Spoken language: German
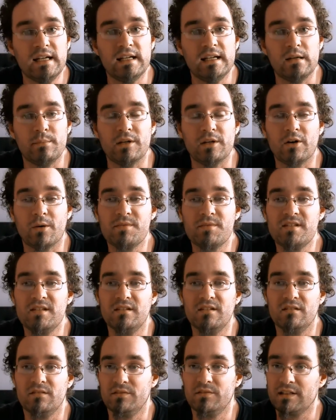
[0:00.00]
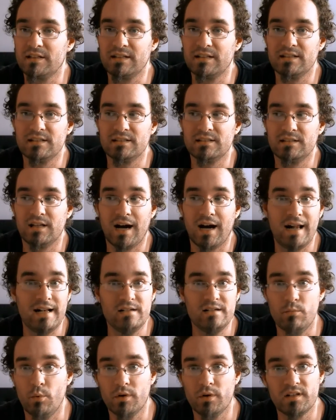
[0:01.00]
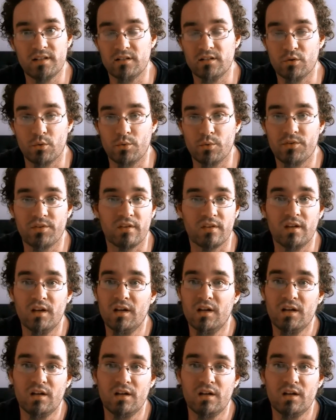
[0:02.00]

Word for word: Ihr bekommt sie wirklich in allen möglichen Größen.